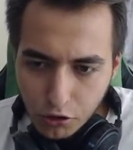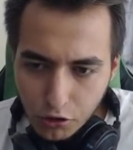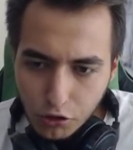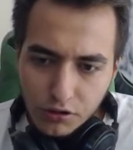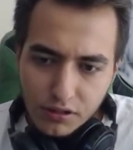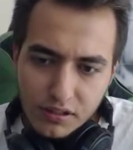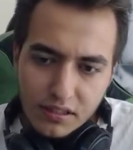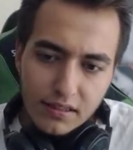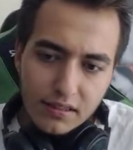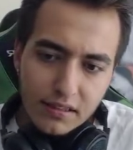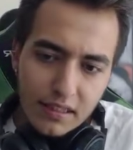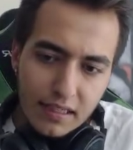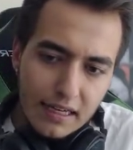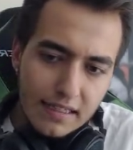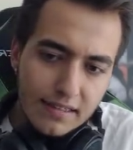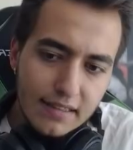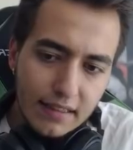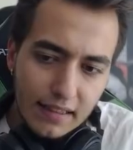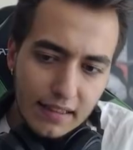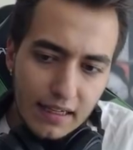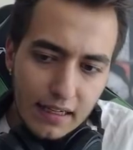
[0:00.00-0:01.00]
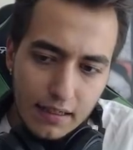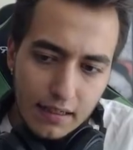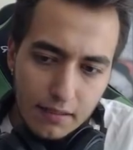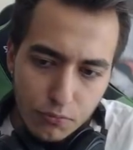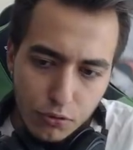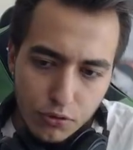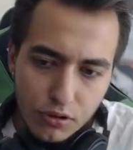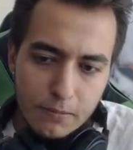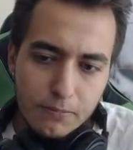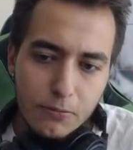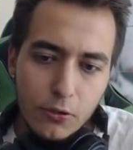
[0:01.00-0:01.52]
Onun dışında S'e
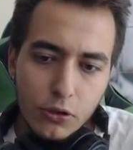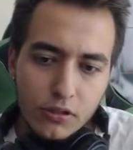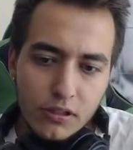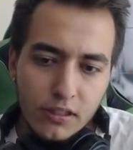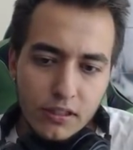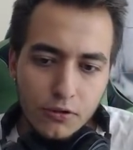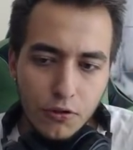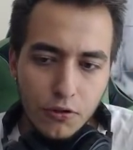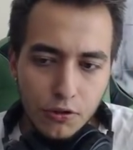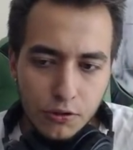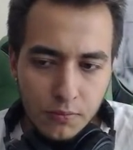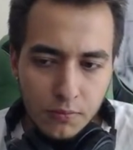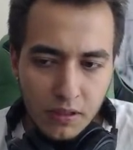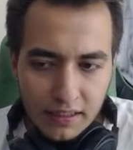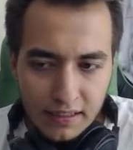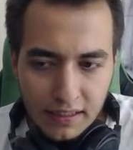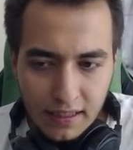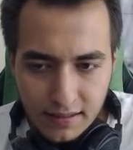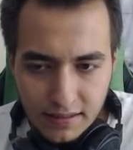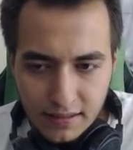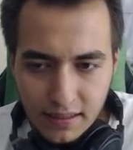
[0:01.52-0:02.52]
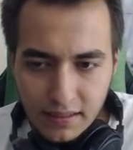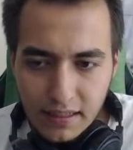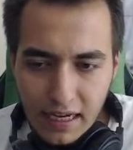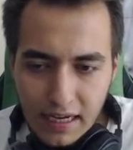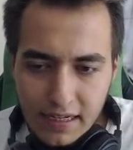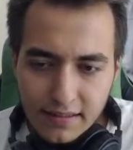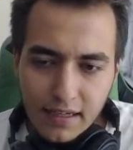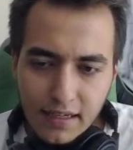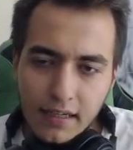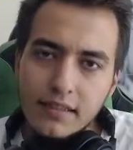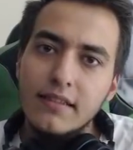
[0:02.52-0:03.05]
bu supportları koydum arkadaşlar.
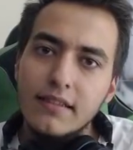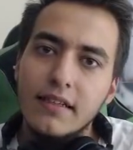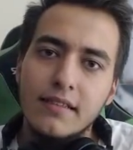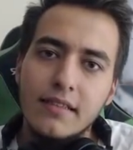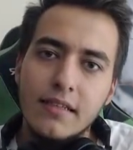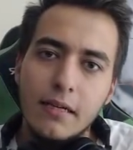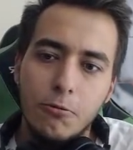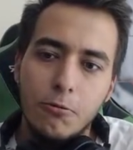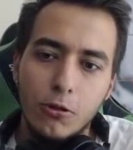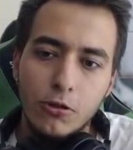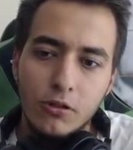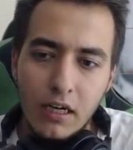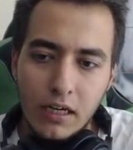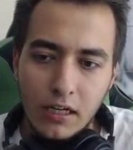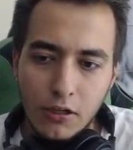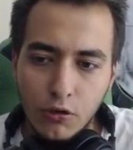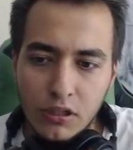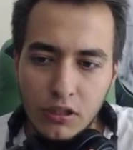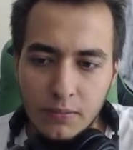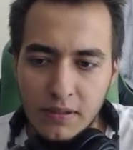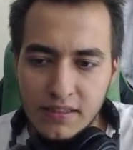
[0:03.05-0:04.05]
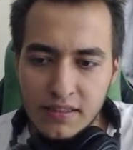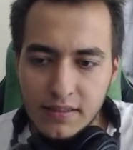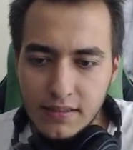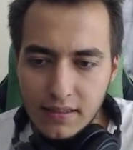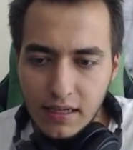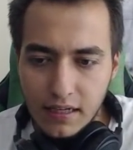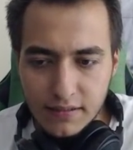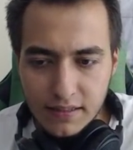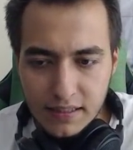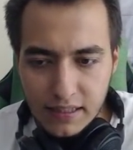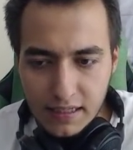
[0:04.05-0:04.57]
S artıdaki supportlarla oynamanızı
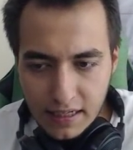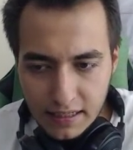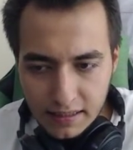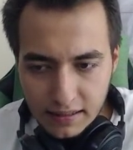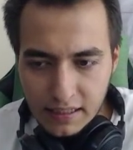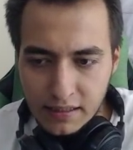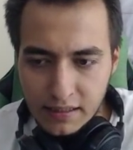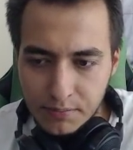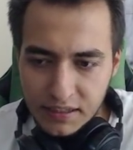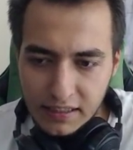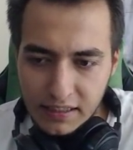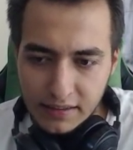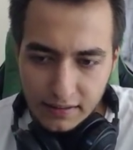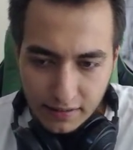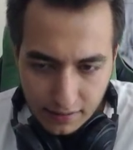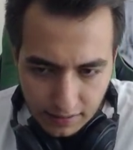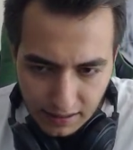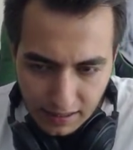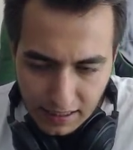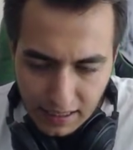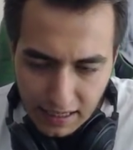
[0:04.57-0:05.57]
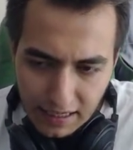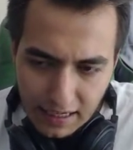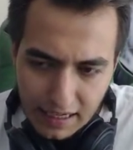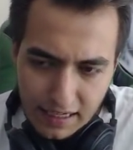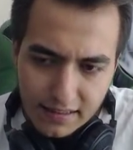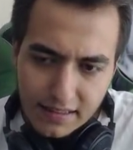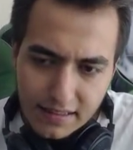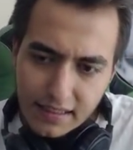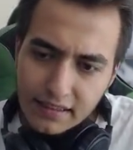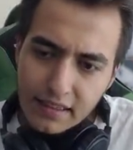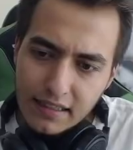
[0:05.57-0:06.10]
tavsiye ederim Catelyn'i.
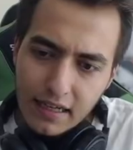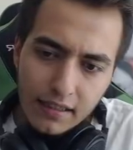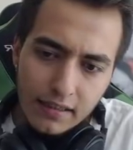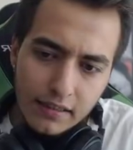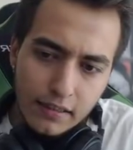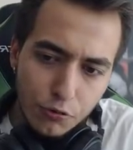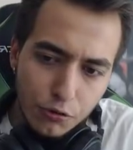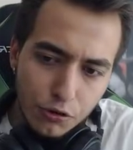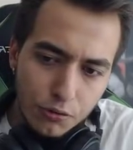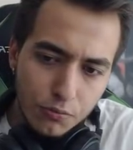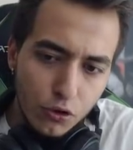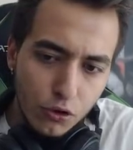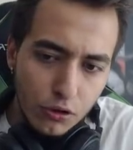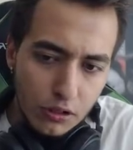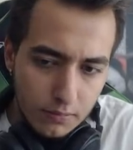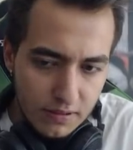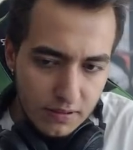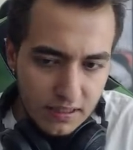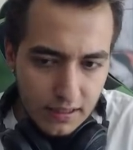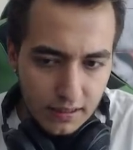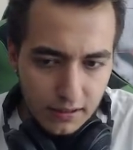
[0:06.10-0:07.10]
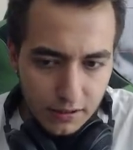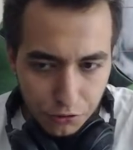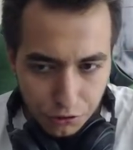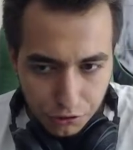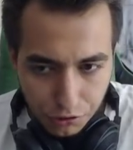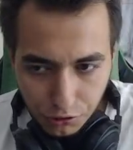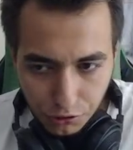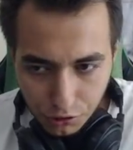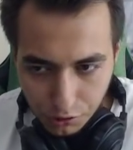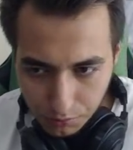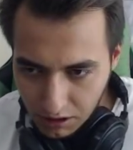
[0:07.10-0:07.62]
s de uyumlu olabileceğini
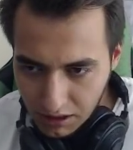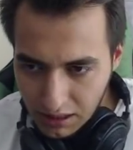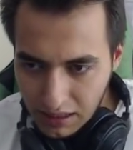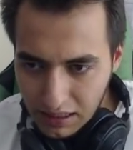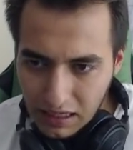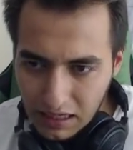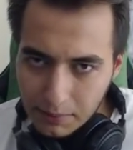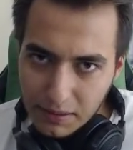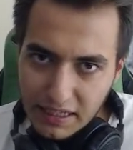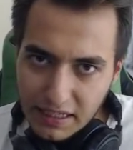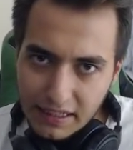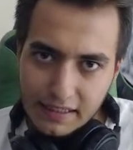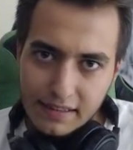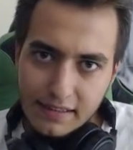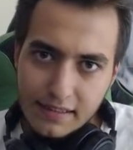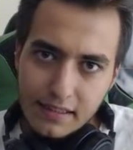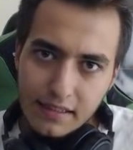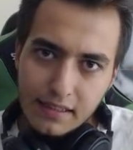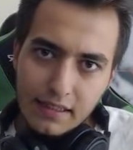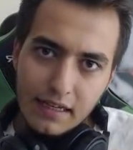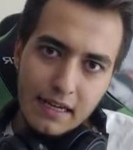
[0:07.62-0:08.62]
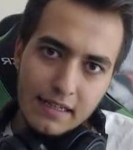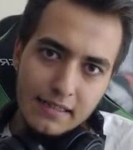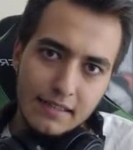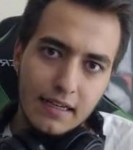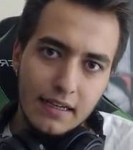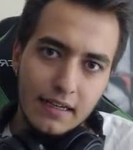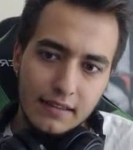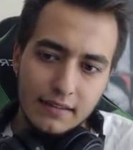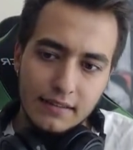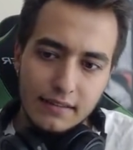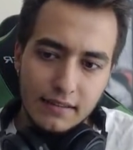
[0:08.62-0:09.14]
düşünüyorum. Ama en iyisi S
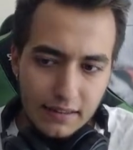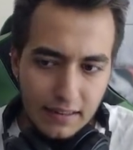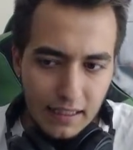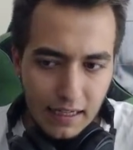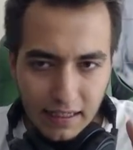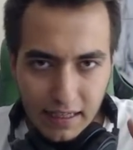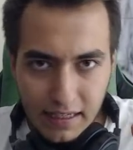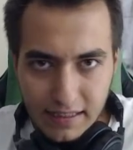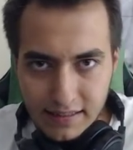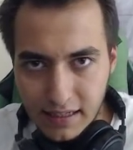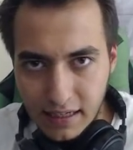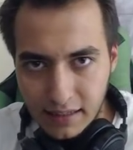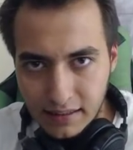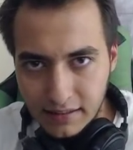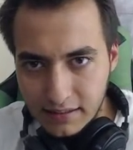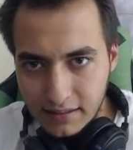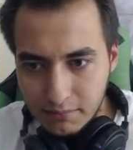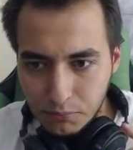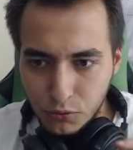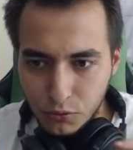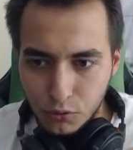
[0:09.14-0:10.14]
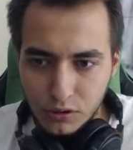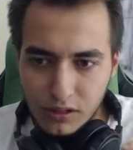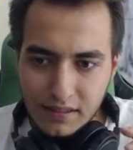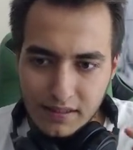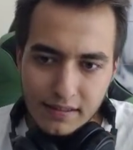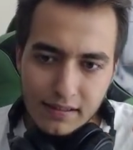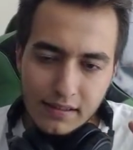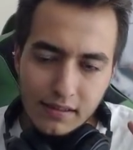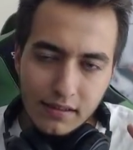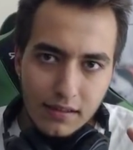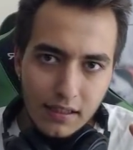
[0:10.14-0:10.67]
artı. Yani S artı burada
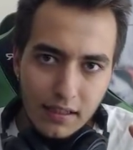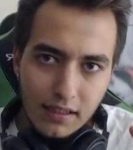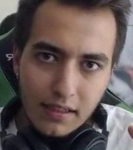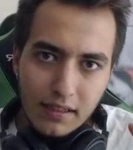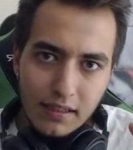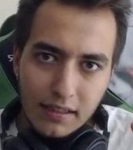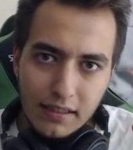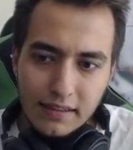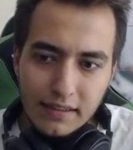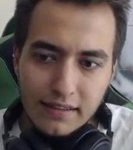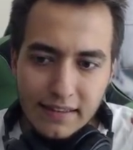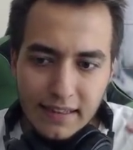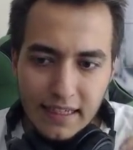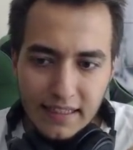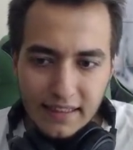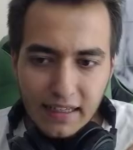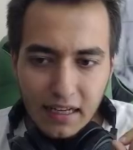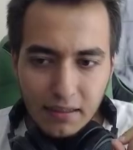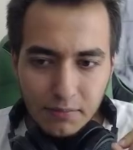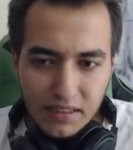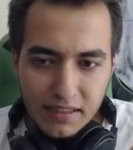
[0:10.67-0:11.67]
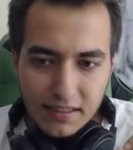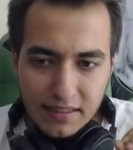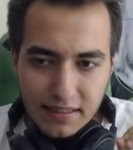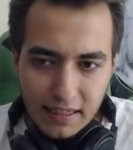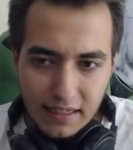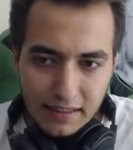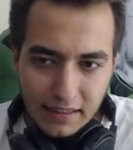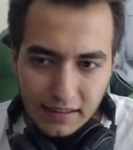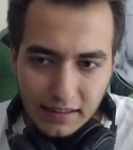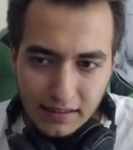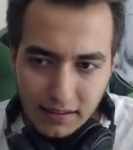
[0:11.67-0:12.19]
sizin e, dikkate almanız
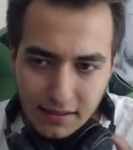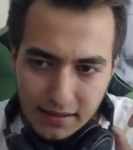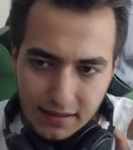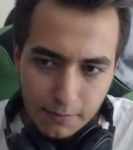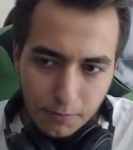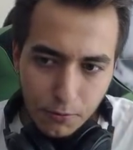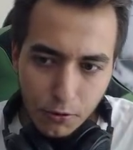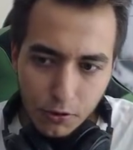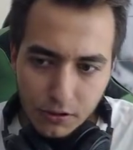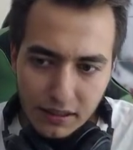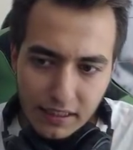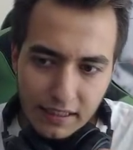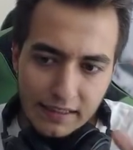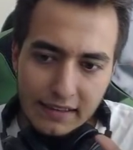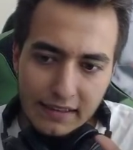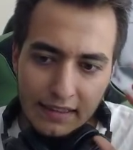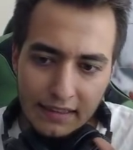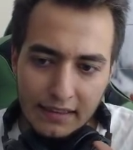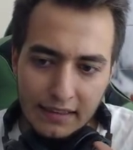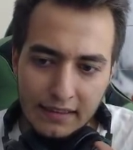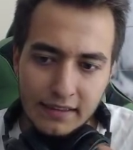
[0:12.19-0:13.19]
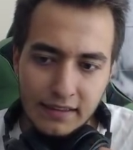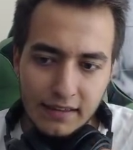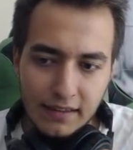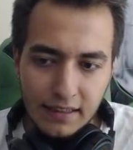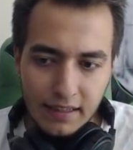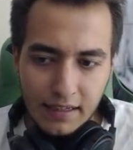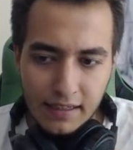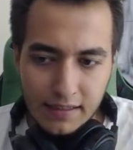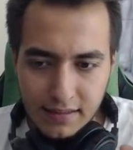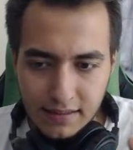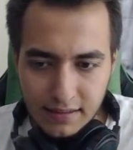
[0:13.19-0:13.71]
gereken support edikeli
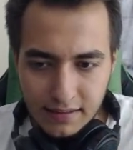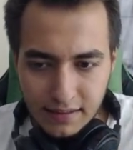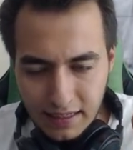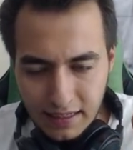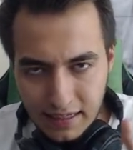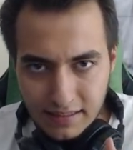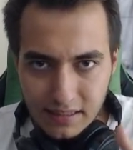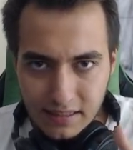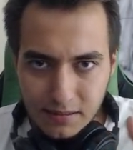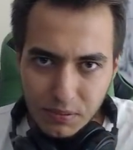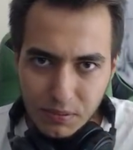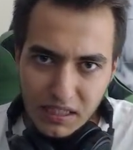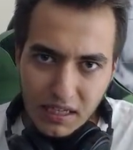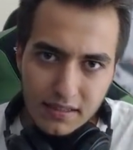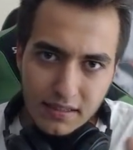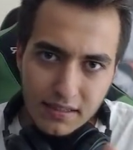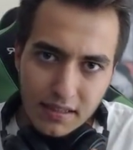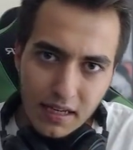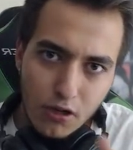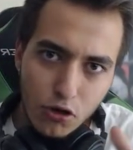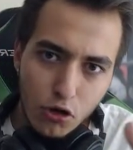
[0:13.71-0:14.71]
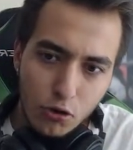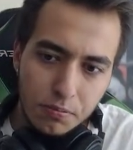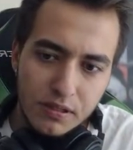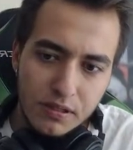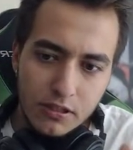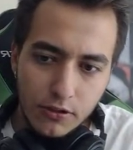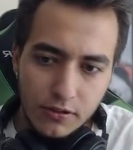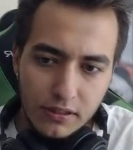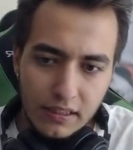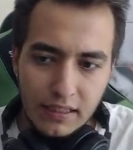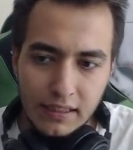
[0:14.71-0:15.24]
ikilileri aslında. S biraz daha
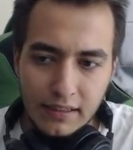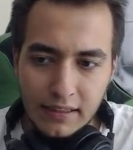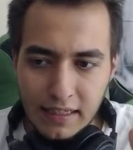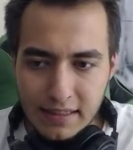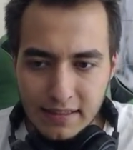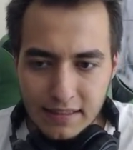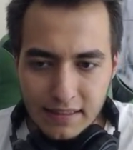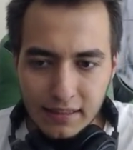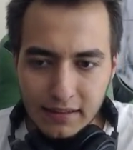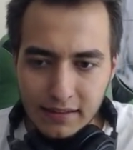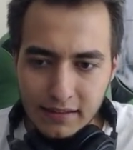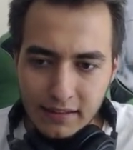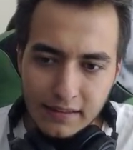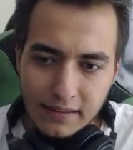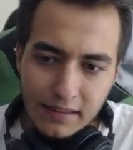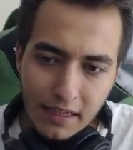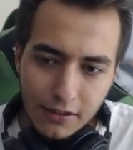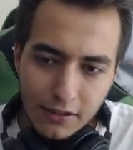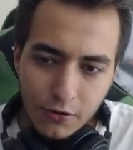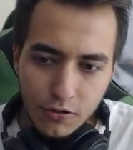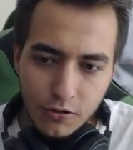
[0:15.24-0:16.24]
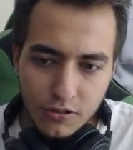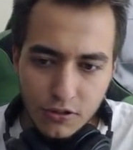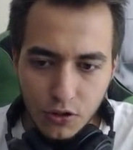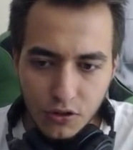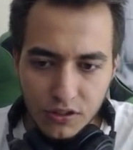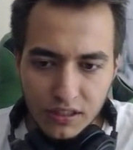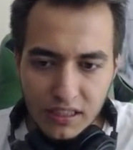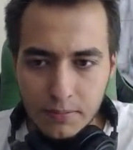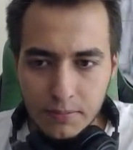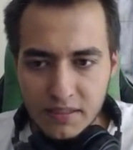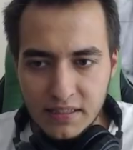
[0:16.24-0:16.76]
opsiyonel. Yani S art'takiler yoksa
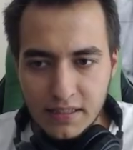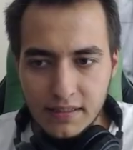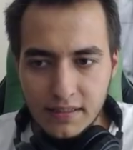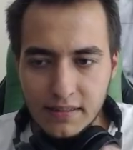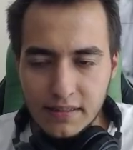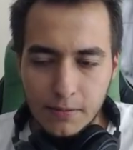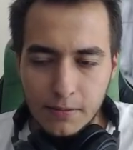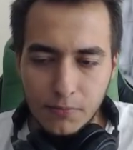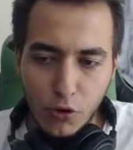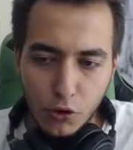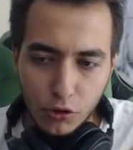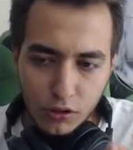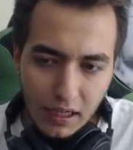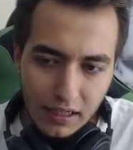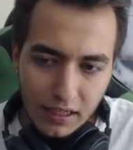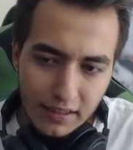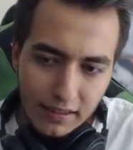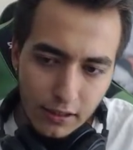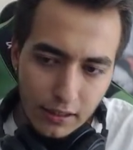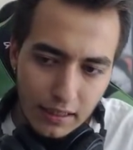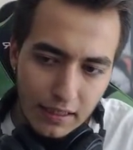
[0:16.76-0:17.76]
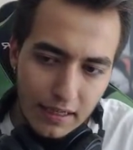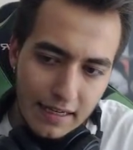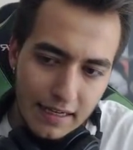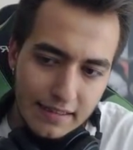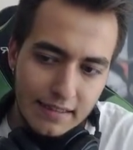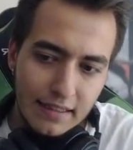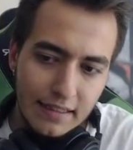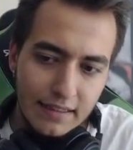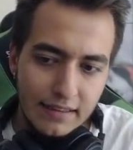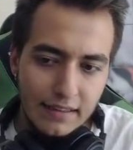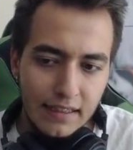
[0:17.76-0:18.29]
oynayabileceğiniz supportlar ya da
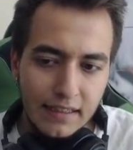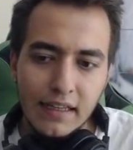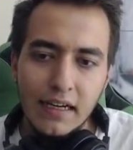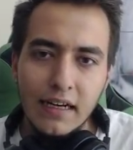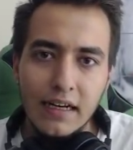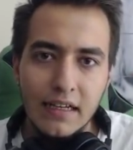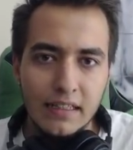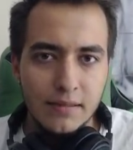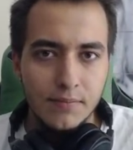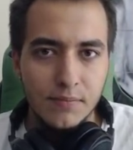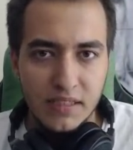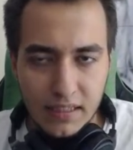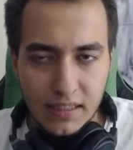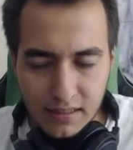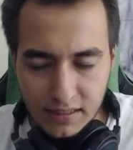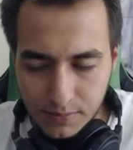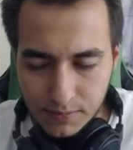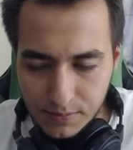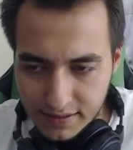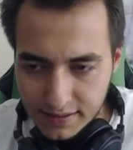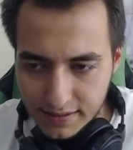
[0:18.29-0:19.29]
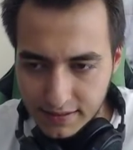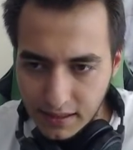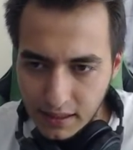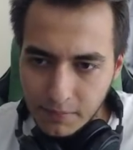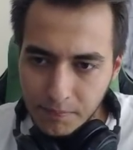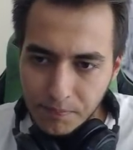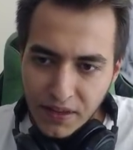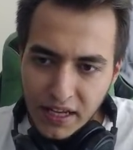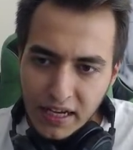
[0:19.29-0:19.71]
S'tekilere daha kimseniz gibisinden.